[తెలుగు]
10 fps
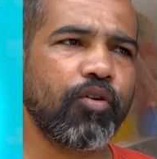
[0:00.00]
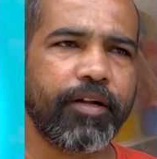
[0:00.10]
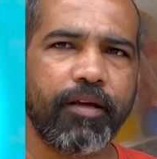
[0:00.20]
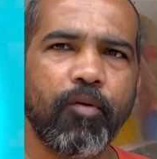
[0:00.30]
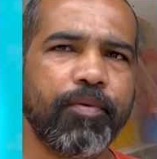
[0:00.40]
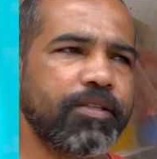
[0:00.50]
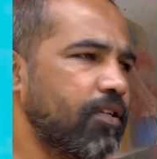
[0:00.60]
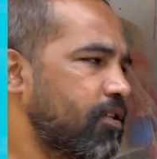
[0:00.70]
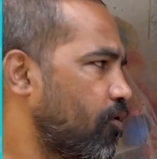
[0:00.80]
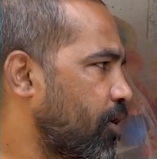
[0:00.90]
ఒక డెమో పీస్
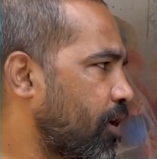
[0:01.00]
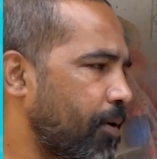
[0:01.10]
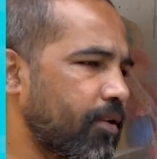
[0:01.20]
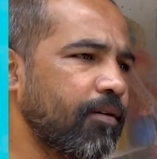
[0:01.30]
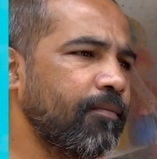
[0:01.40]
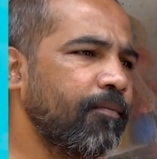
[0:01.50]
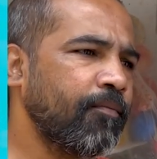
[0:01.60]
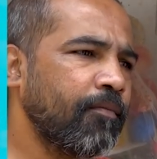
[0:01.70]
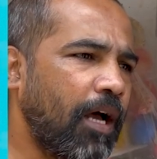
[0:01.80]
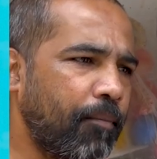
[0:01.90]
తెచ్చుకొని ఇక్కడ పెడతాం
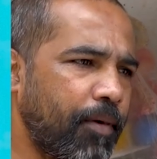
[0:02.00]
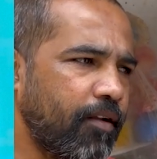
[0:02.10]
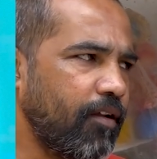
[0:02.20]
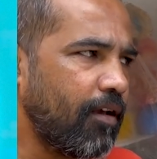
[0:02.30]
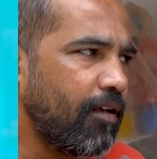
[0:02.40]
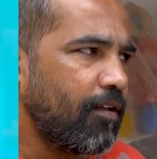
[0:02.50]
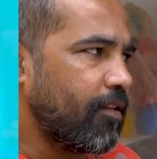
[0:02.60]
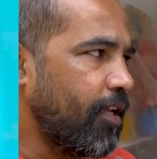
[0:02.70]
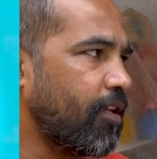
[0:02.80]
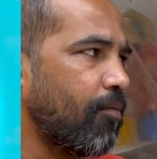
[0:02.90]
ఆ పెట్టి
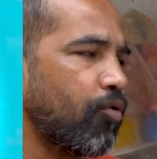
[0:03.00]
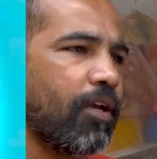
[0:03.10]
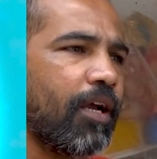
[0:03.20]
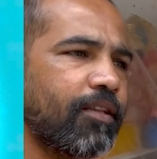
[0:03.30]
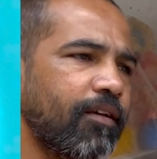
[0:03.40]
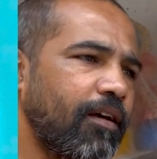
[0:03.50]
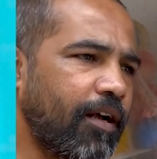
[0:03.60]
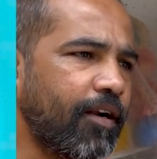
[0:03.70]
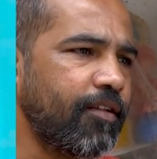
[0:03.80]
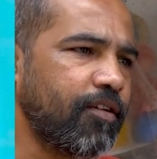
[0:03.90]
దీనికి బుకింగ్ అయితే
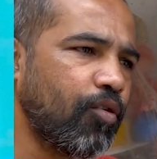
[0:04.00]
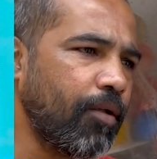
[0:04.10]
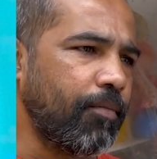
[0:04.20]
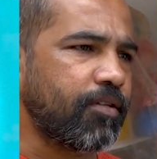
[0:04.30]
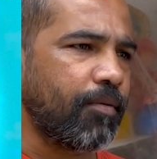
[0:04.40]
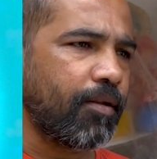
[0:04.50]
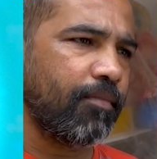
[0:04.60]
అక్కడ నుంచి గోడౌన్ నుంచి మనం